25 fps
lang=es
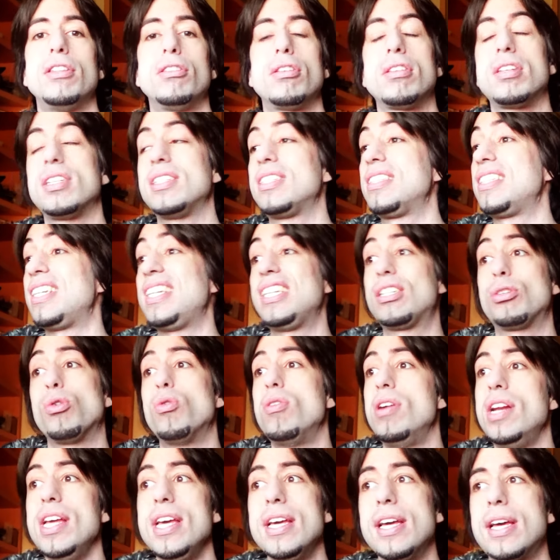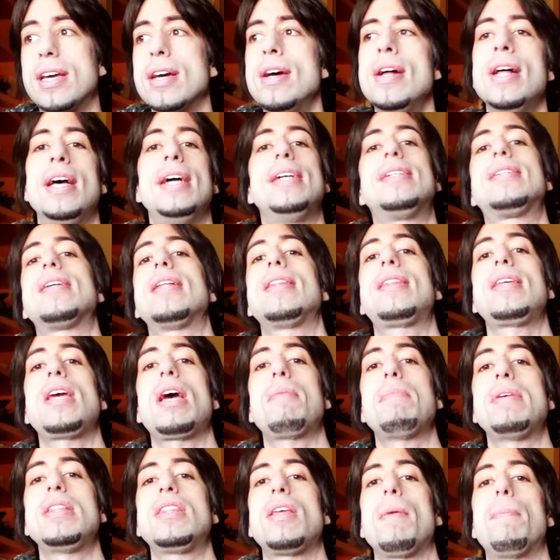Entonces tenéis un link, es eh,
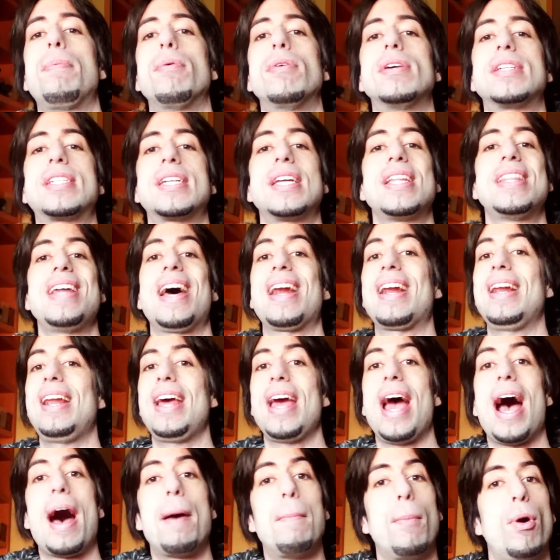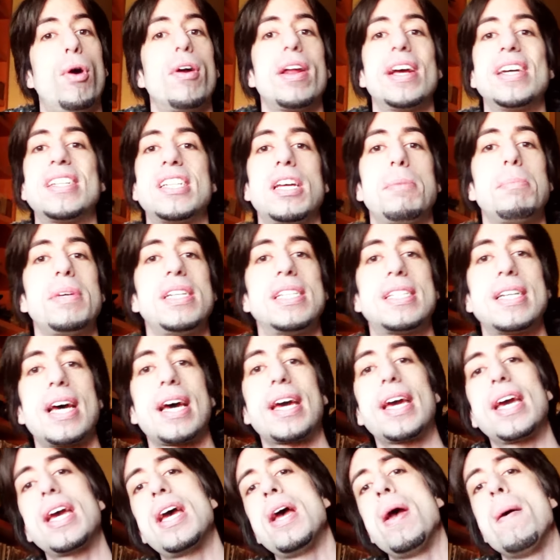sencillamente pues eh, darle amor a ese
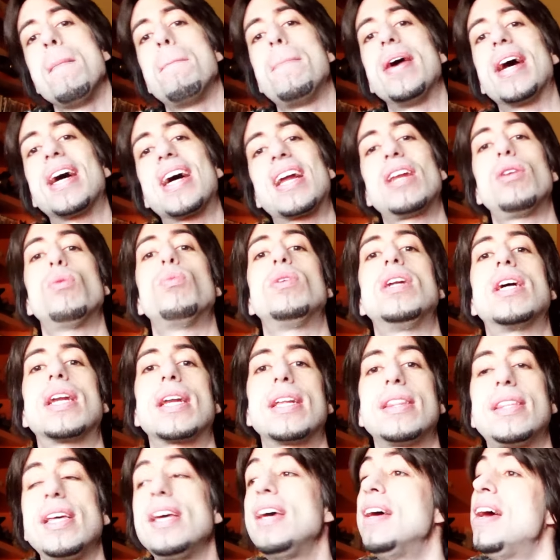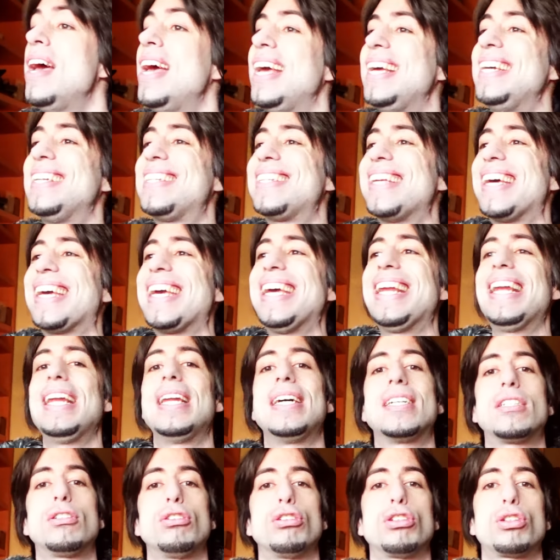mensaje, pegarle un RT y seguir
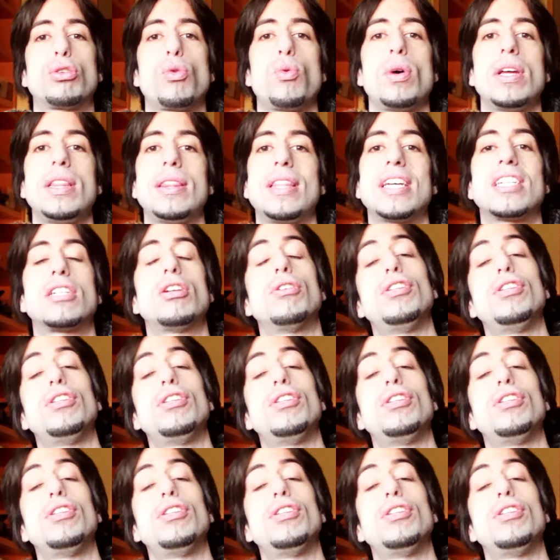las dos cuentas.